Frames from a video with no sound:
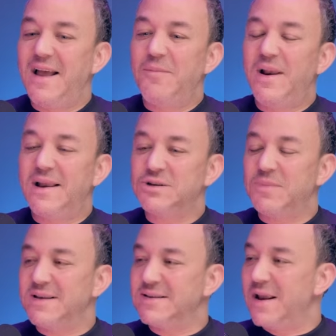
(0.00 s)
هلا بلشت
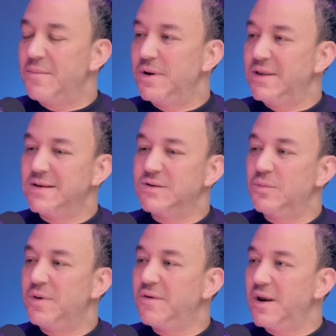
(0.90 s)
مع السليبرتيز
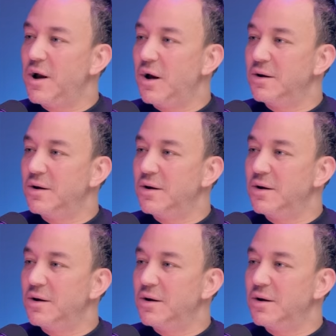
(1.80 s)
تو بي فيري